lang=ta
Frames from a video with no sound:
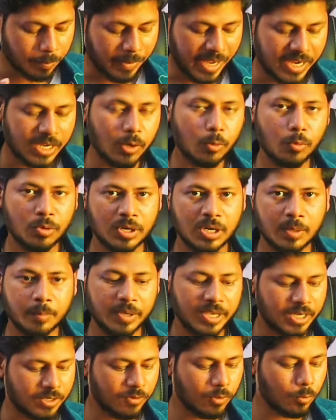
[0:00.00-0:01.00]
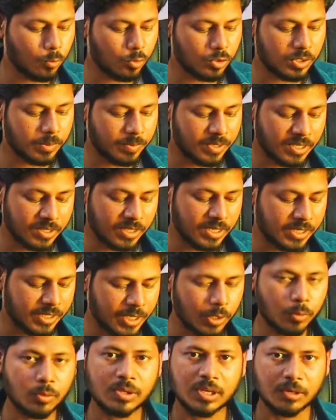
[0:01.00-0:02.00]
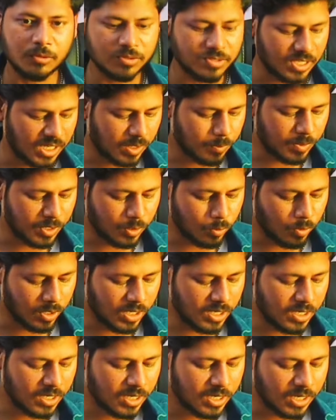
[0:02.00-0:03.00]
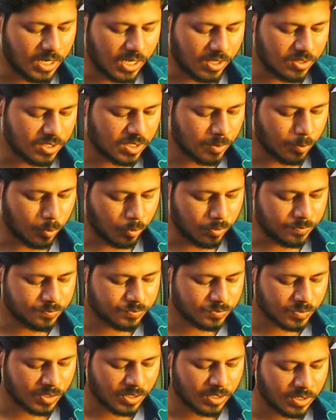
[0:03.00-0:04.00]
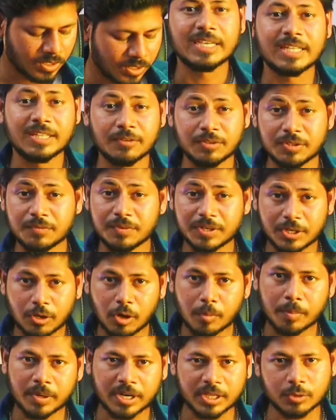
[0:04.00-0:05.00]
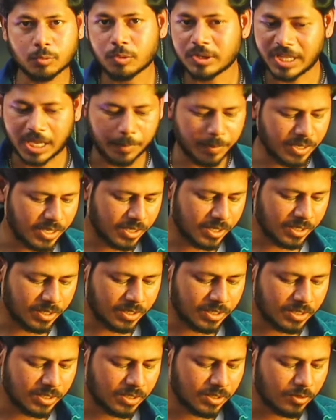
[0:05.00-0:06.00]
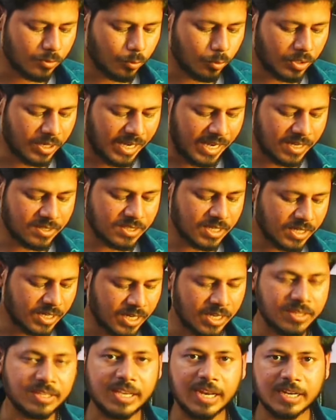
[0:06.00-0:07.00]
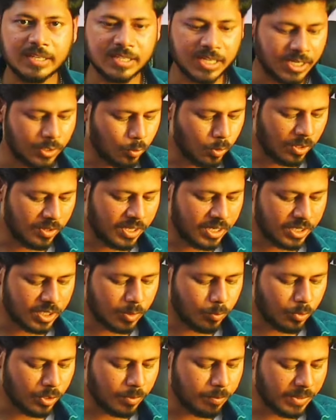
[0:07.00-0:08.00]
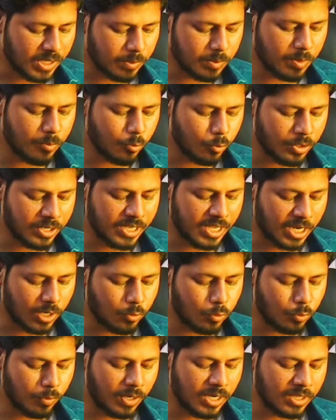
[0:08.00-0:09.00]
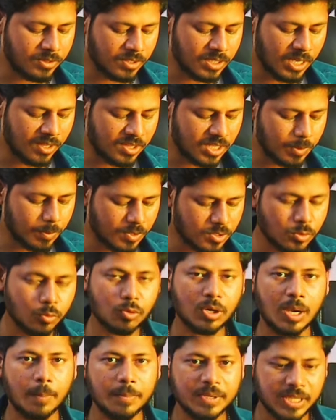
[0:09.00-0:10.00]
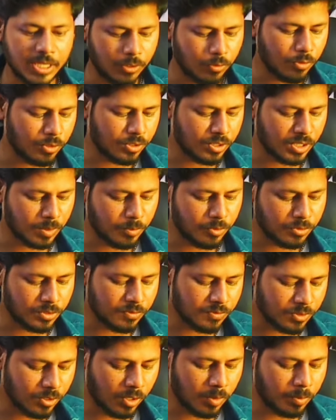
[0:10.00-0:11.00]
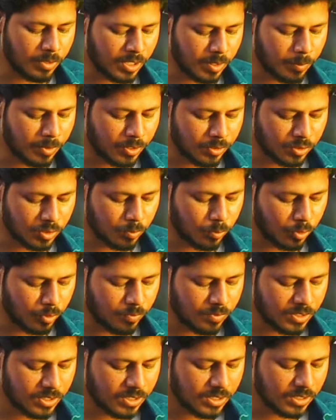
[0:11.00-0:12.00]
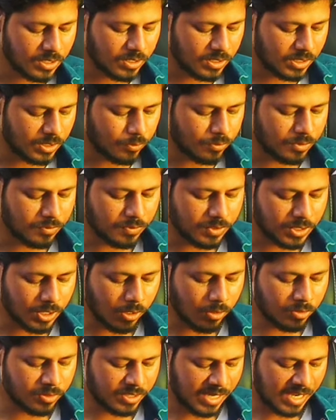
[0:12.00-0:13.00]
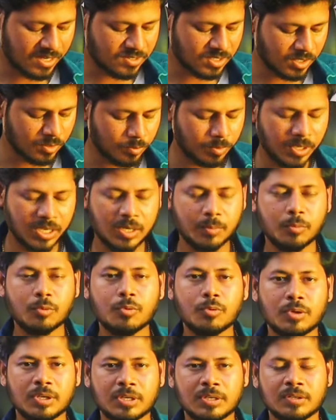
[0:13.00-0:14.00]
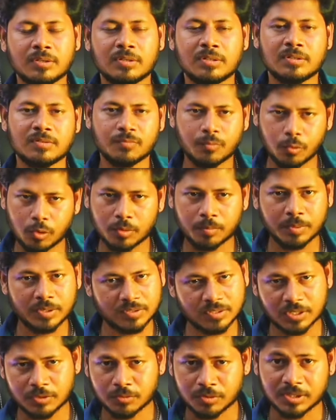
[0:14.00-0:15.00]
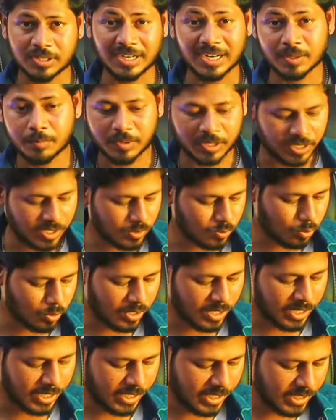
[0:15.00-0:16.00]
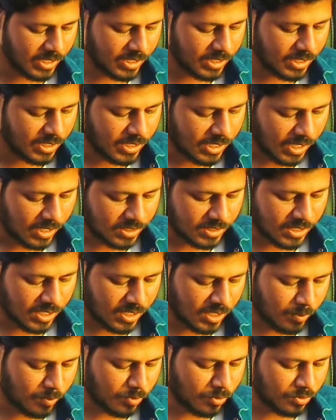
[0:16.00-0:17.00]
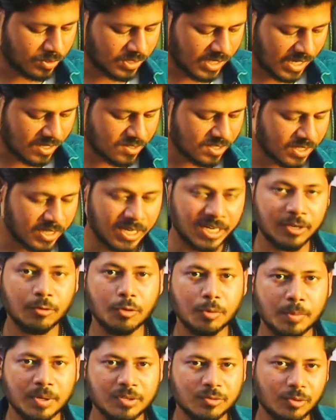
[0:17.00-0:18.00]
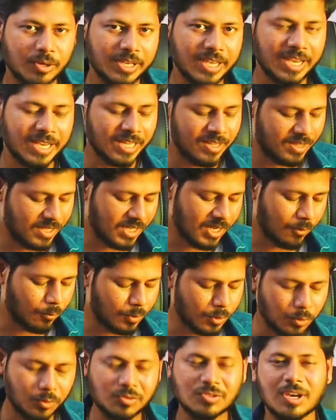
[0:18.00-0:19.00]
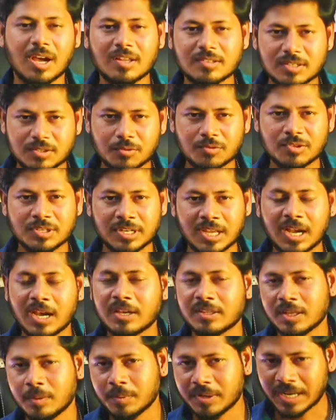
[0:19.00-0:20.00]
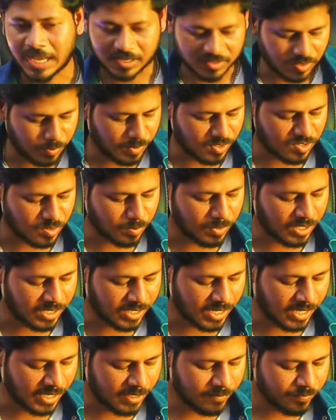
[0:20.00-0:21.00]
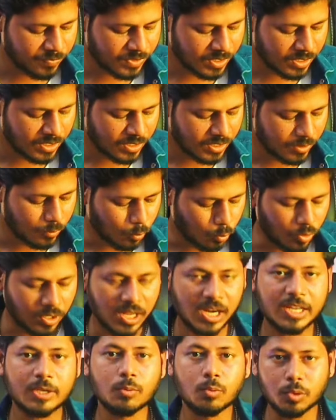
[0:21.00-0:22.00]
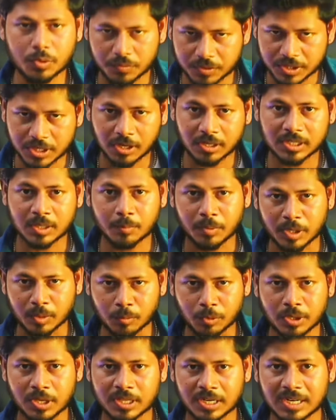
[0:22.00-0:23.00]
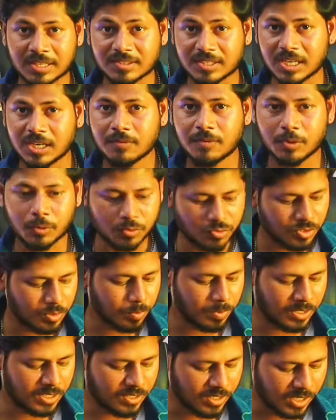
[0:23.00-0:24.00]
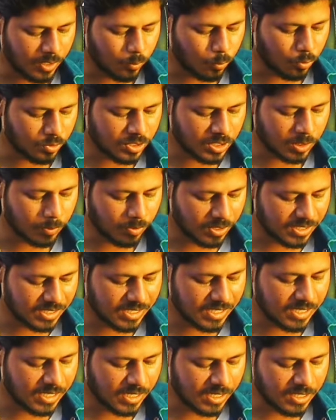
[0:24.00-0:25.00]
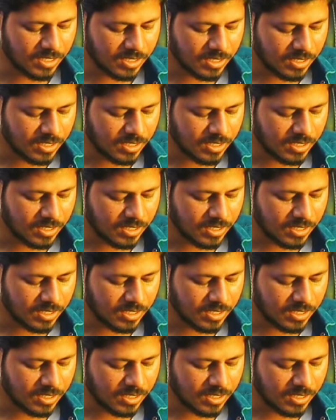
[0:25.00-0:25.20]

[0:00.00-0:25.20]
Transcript: பேங்க் அக்கௌண்ட் நம்ம ஏற்கனவே கொடுத்துருப்பீங்க அதில் கேட்கும் அதில் வந்து செலக்ட் பண்ணிக்கோங்க அதுக்கப்புறம் இதை வந்து விட்ரால் பண்ணுறதுக்கு ஒரு டைமிங் இருக்குது ஒரு நைன் தேர்ட்டிலேருந்து எயிட் தேர்ட்டிக்குள்ளே தான் எடுக்க முடியும் மினிமம் ஒரு இரநூறுவாயிலேருந்து அதிகபட்சம் ஒரு ஐம்பதாயிரம் வரைக்கும் நம்ம வந்து விட்ரால் பண்ணி நம்ம எடுத்துக்க முடியும் இது வந்து விட்ரால் டேக்ஸான்னு பார்க்குறப்போ ஒரு ஃபோர் பர்சன்டேஜ் வந்து டிடெக்ட் பண்ணுறதா சொல்கிறாங்க அதுக்காக நமக்கு வந்து டேக்ஸில் கணக்கு வருமானு சொல்லி கேட்காதீங்க அவங்க ஏதோ சார்ஜஸ் வச்சுருக்காங்க அதான் அப்படி டேக்ஸ் மென்ஷன் பண்ணியிருக்காங்க ஒரு நாளைக்கு ஒரு விட்ரால் தான் பண்ண முடியும் அதனால் தெளிவாக யோசிச்சுட்டு பண்ணுங்கள் இதெல்லாம் கொடுத்ததுக்கப்புறம் கீழே